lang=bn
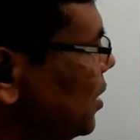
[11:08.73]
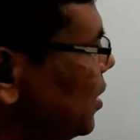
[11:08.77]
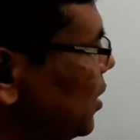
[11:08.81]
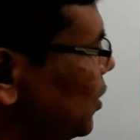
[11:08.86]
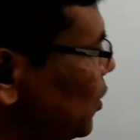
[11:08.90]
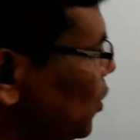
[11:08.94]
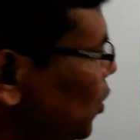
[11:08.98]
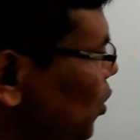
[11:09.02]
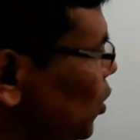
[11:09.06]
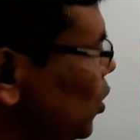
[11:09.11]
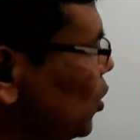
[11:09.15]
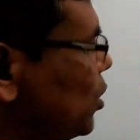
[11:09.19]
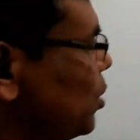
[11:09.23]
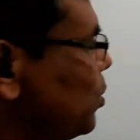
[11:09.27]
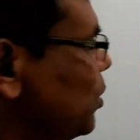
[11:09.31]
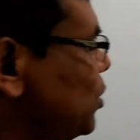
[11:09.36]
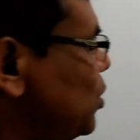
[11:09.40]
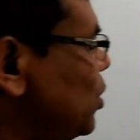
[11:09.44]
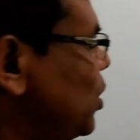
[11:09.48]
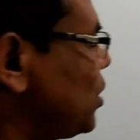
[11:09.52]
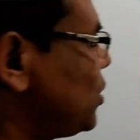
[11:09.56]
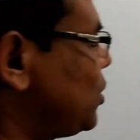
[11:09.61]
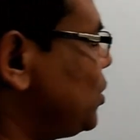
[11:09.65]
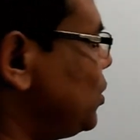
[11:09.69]
ন্যূনতম
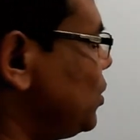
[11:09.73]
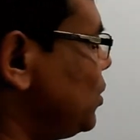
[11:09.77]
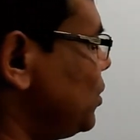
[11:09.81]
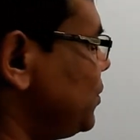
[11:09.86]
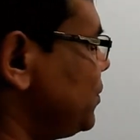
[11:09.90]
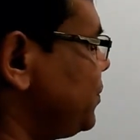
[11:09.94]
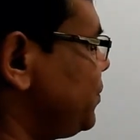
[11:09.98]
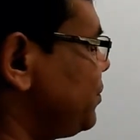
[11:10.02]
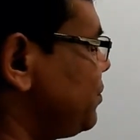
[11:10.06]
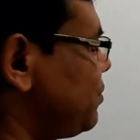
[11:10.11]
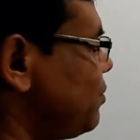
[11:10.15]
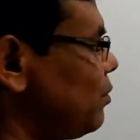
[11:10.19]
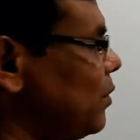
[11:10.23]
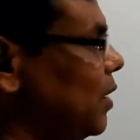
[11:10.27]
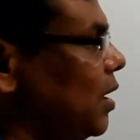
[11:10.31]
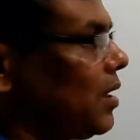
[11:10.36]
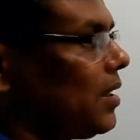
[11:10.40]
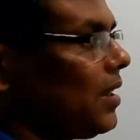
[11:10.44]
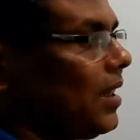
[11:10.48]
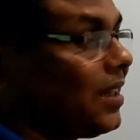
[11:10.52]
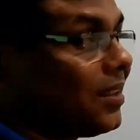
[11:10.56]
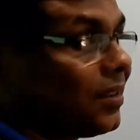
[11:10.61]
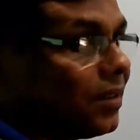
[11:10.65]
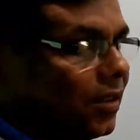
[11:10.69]
দূরত্ব বা
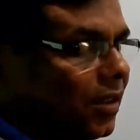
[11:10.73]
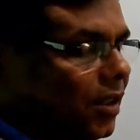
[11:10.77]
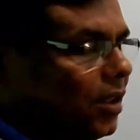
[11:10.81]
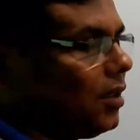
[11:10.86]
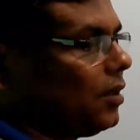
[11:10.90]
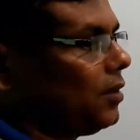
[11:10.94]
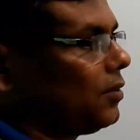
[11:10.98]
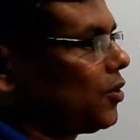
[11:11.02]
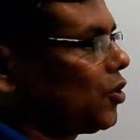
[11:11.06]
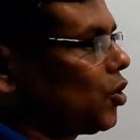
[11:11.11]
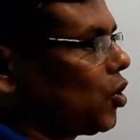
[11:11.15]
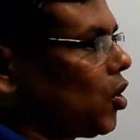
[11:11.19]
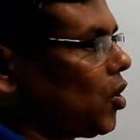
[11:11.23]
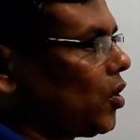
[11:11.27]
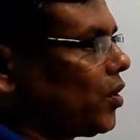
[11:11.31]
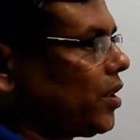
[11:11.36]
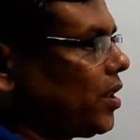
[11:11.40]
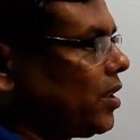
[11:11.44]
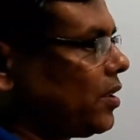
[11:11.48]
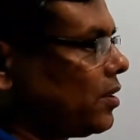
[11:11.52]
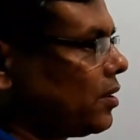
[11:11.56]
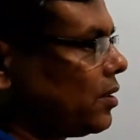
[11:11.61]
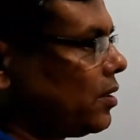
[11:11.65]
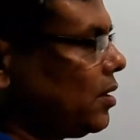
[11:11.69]
এসডি
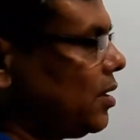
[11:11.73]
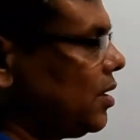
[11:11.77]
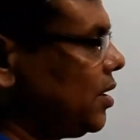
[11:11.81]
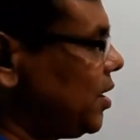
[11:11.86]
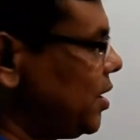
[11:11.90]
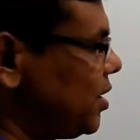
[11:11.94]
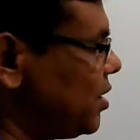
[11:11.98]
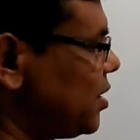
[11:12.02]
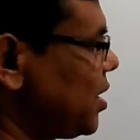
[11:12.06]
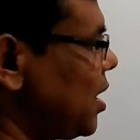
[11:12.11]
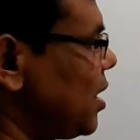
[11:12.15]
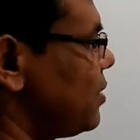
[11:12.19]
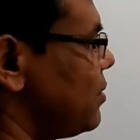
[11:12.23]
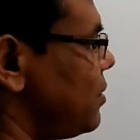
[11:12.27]
শর্টেস্ট ডিস্ট্যান্স